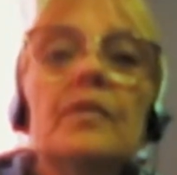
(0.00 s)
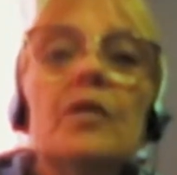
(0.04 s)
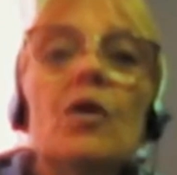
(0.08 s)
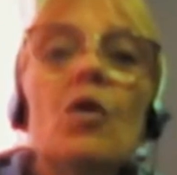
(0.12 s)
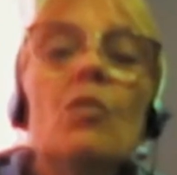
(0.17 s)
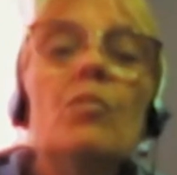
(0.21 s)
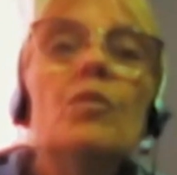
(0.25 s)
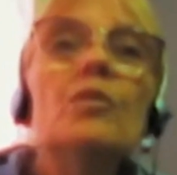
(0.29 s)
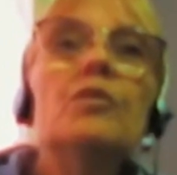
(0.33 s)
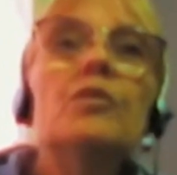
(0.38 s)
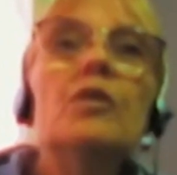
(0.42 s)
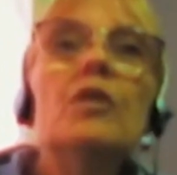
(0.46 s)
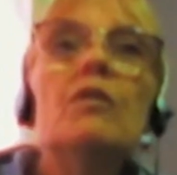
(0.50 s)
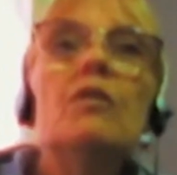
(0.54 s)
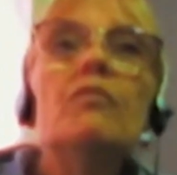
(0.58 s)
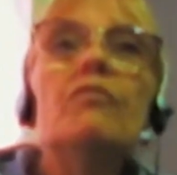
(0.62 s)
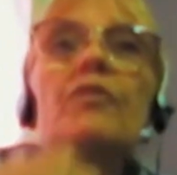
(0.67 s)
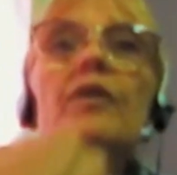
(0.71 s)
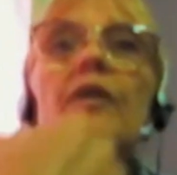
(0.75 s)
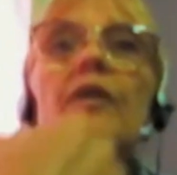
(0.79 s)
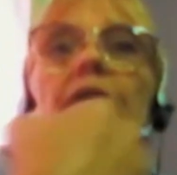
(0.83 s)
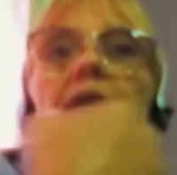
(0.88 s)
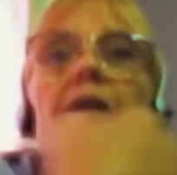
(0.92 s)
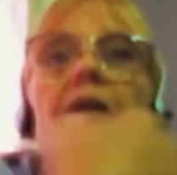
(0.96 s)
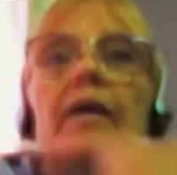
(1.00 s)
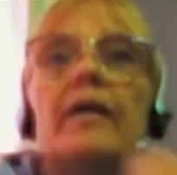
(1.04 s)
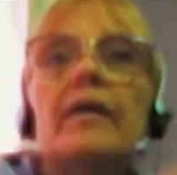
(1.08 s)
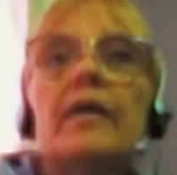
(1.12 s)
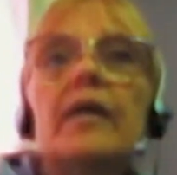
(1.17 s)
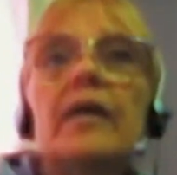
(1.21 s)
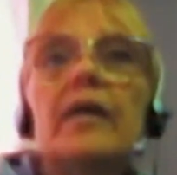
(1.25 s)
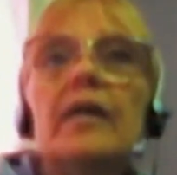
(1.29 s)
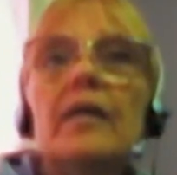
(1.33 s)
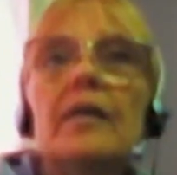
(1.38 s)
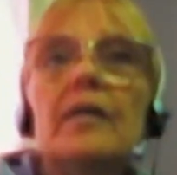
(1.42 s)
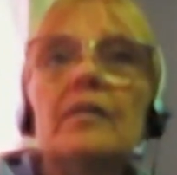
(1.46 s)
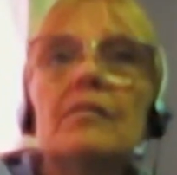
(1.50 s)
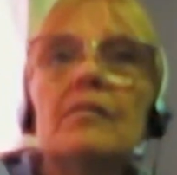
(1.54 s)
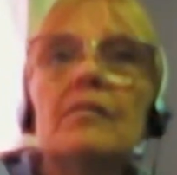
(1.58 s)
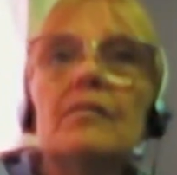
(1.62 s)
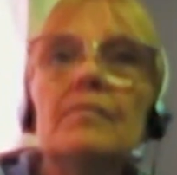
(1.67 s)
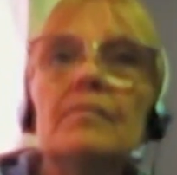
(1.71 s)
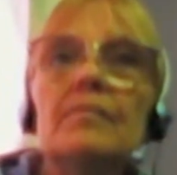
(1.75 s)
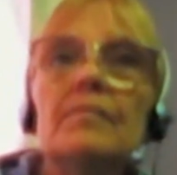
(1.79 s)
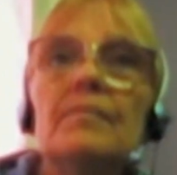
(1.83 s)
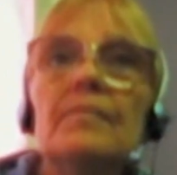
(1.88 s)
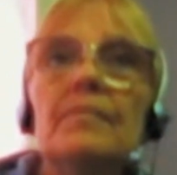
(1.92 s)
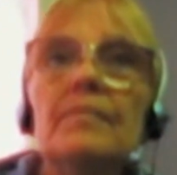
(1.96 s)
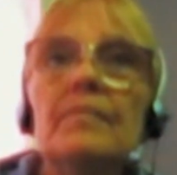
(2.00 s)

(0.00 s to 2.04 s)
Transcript: como si le fueran ajenas.